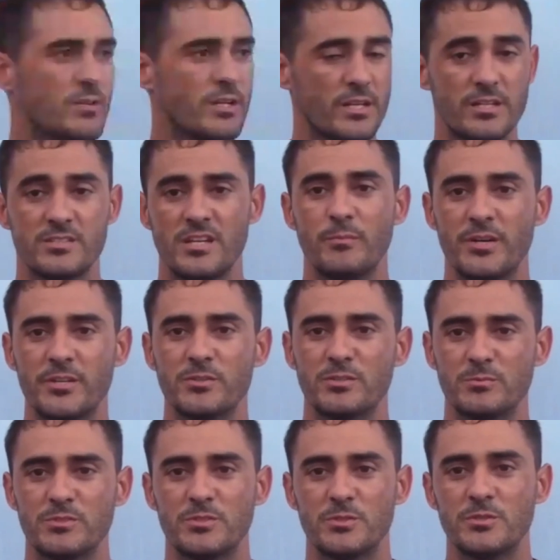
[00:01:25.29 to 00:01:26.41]
ojalá que sean varios,
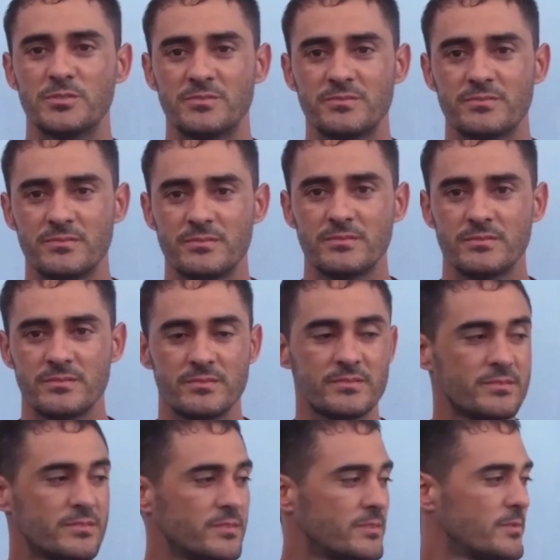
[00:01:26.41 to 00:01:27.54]
como decís vos. La última,
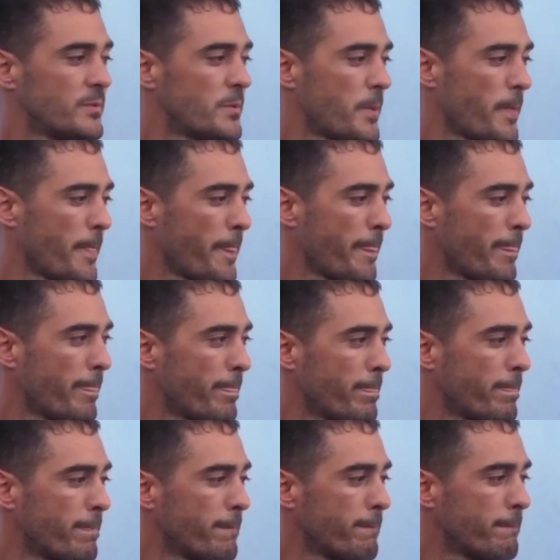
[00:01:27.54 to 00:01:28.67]
Cristian, ¿cómo imaginas tu
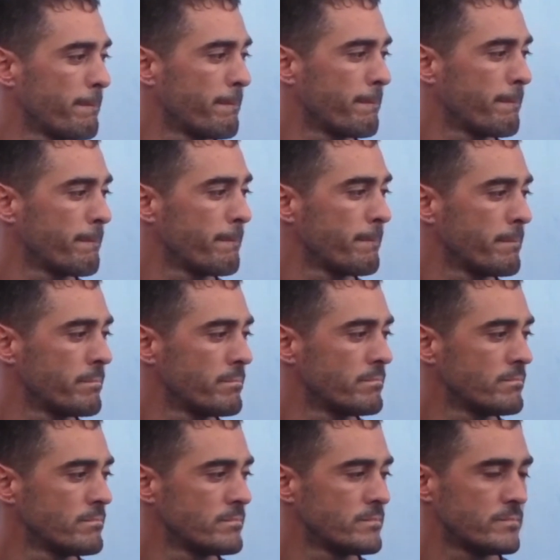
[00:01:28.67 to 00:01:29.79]
reencuentro con la gente? Con
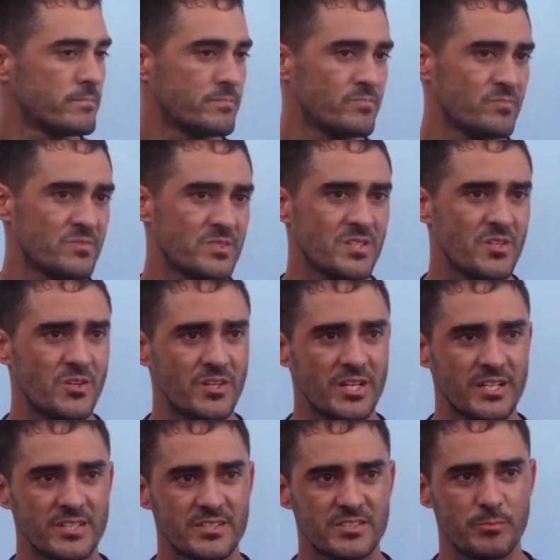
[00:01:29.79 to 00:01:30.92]
tu gente, sobre todo. No, la
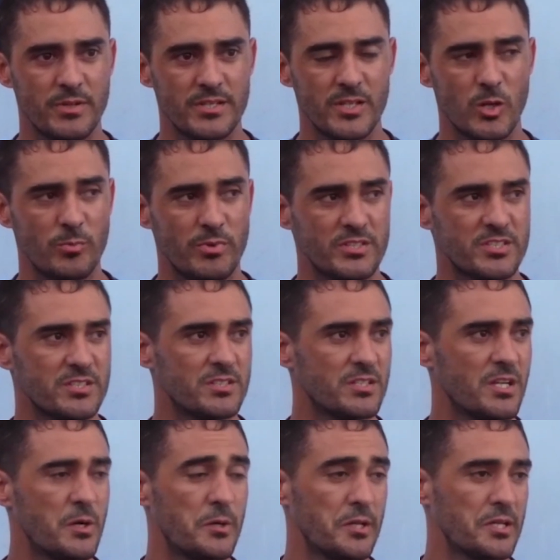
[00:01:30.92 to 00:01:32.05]
gente siempre ha estado
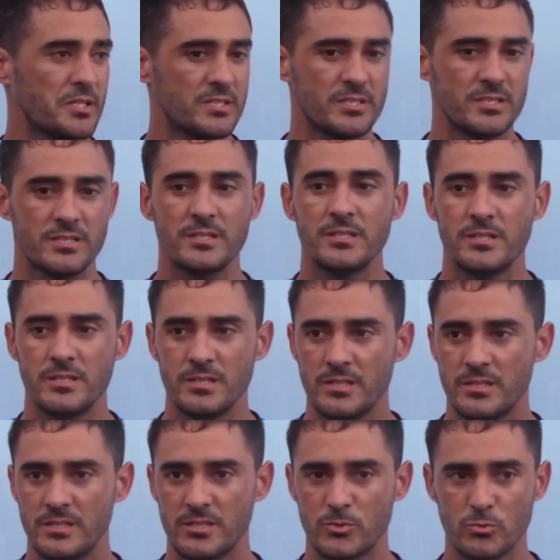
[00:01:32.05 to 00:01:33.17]
presente, la verdad que
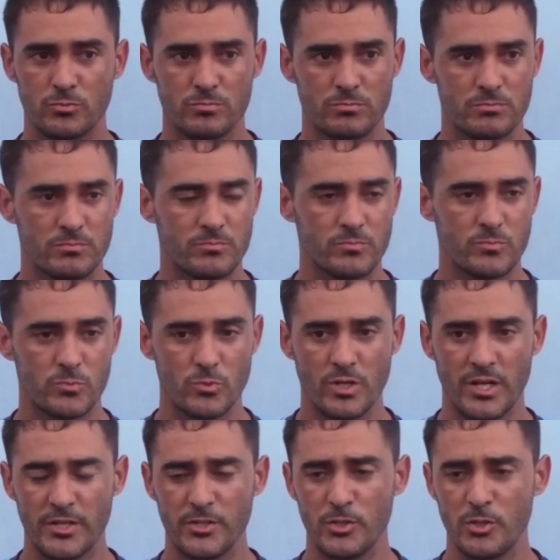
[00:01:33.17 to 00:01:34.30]
es un,
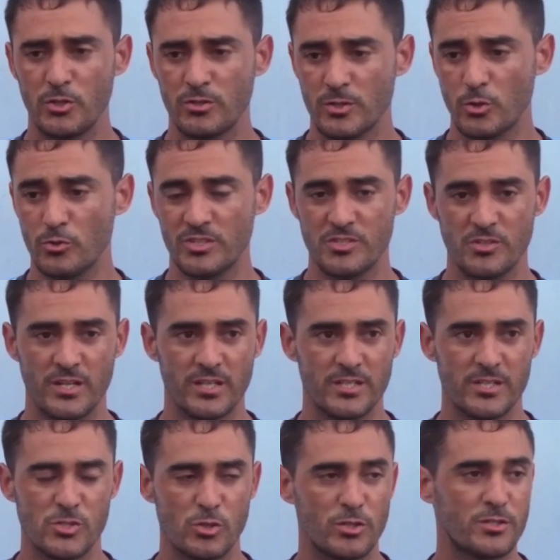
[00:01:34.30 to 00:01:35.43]
cariño incondicional
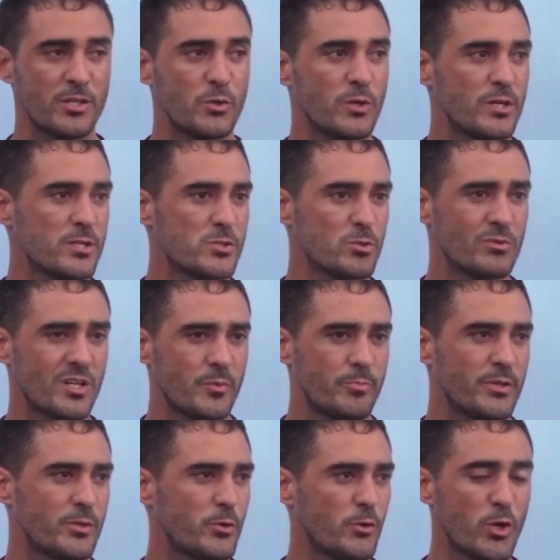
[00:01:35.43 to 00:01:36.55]
que yo les tengo a ellos, un
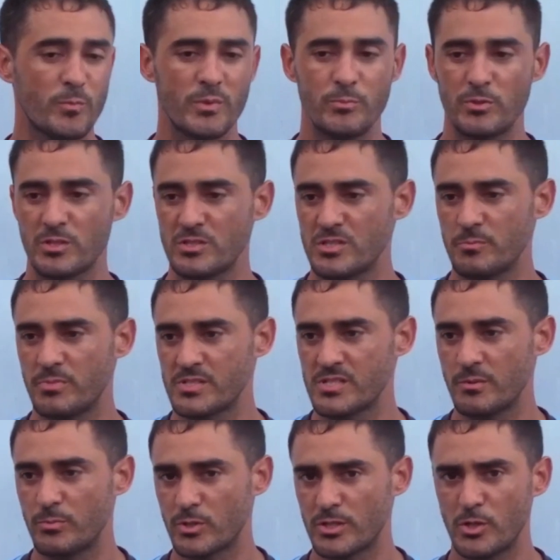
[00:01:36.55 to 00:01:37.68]
respeto enorme porque siempre
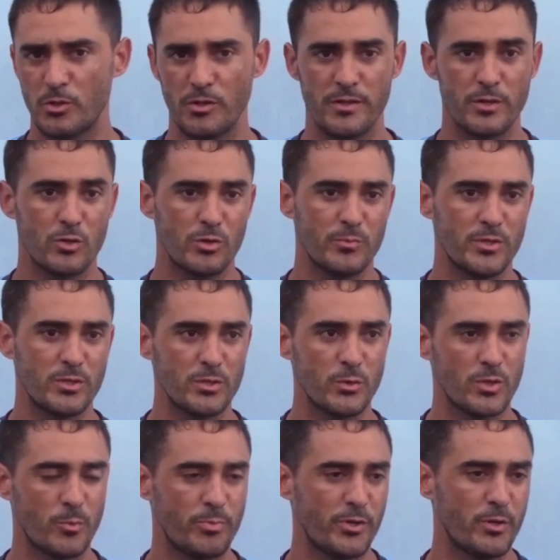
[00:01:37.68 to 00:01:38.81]
se han portado de 10 conmigo.
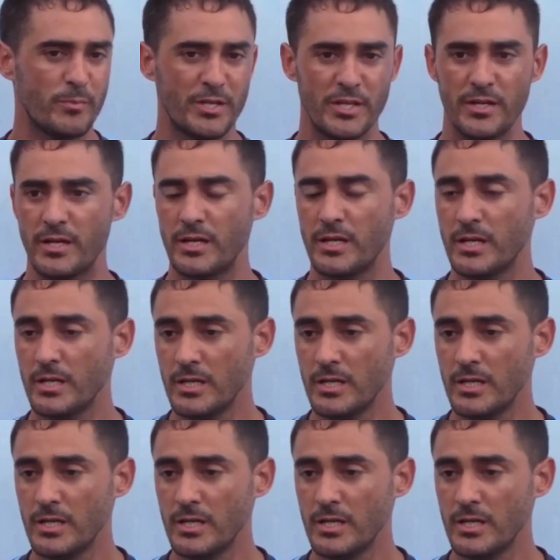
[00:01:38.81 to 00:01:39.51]
Bueno, espero mañana